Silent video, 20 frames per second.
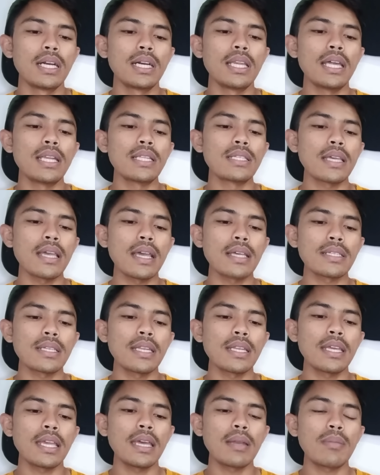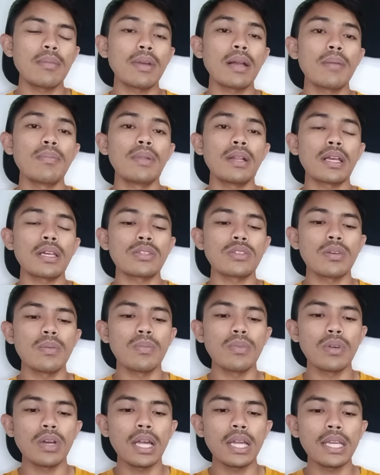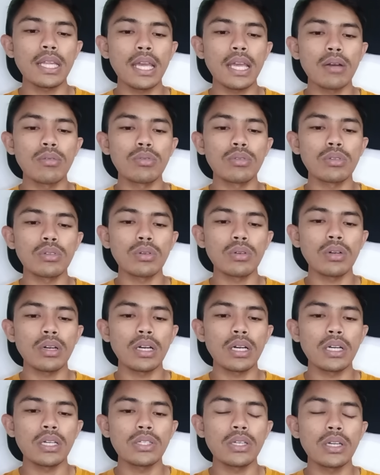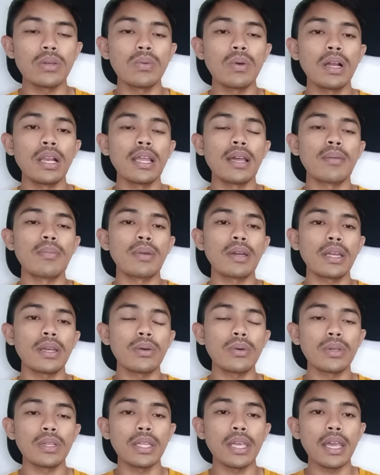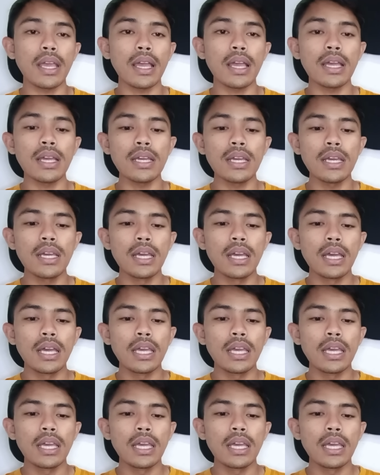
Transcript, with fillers: dan saya sedikit mengambil kesimpulan ya untuk uh, jadwal yang berikutnya